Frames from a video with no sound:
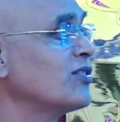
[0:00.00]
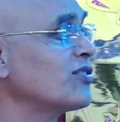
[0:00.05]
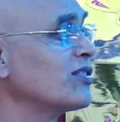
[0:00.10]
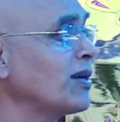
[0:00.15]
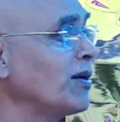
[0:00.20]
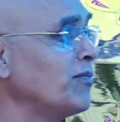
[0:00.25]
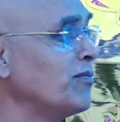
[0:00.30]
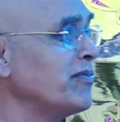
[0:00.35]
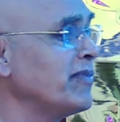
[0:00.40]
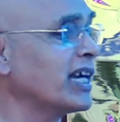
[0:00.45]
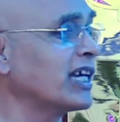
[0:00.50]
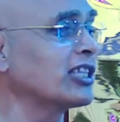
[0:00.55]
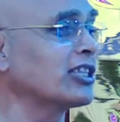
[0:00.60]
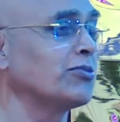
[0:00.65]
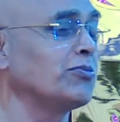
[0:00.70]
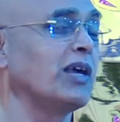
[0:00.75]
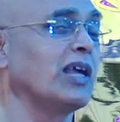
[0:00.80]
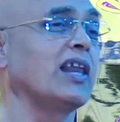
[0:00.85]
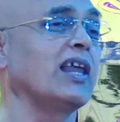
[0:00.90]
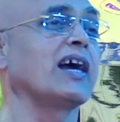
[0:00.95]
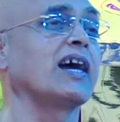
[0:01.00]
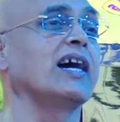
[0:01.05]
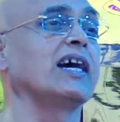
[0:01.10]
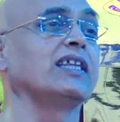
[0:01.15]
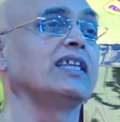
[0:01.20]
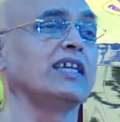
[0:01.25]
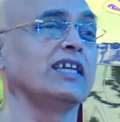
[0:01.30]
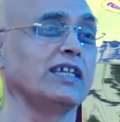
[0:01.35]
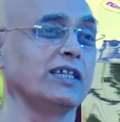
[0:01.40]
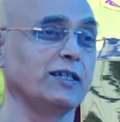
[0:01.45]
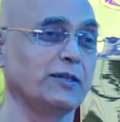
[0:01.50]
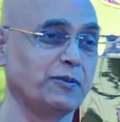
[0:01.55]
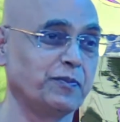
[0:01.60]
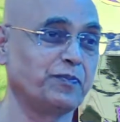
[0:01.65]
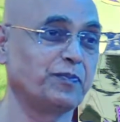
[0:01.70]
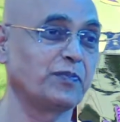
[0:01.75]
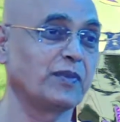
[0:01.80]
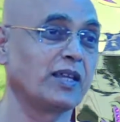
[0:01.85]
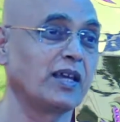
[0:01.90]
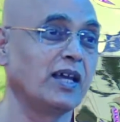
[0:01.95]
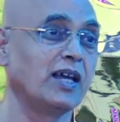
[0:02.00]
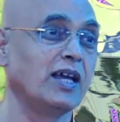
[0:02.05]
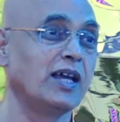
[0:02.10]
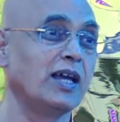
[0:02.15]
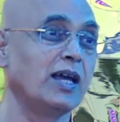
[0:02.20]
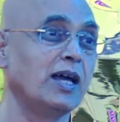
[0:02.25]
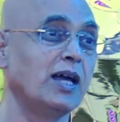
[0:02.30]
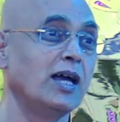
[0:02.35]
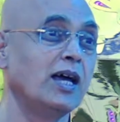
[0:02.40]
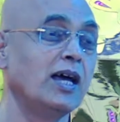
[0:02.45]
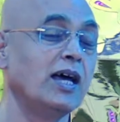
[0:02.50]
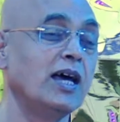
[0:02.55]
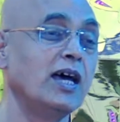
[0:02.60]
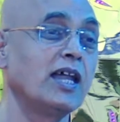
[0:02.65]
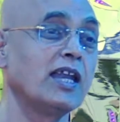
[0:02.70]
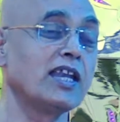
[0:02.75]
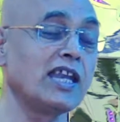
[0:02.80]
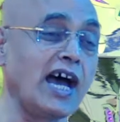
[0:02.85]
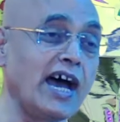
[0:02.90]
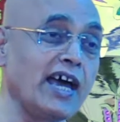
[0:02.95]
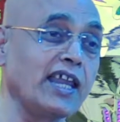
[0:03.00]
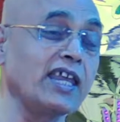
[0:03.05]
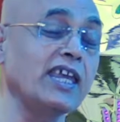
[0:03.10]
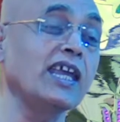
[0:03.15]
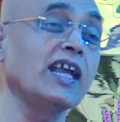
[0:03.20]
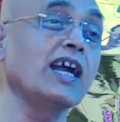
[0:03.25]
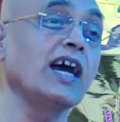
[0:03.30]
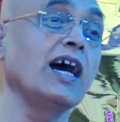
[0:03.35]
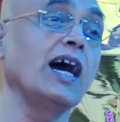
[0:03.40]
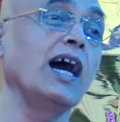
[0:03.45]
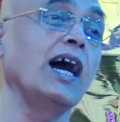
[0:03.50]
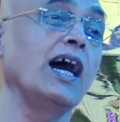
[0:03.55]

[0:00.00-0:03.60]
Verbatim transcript: सम्यक्त में लगा दें नारी का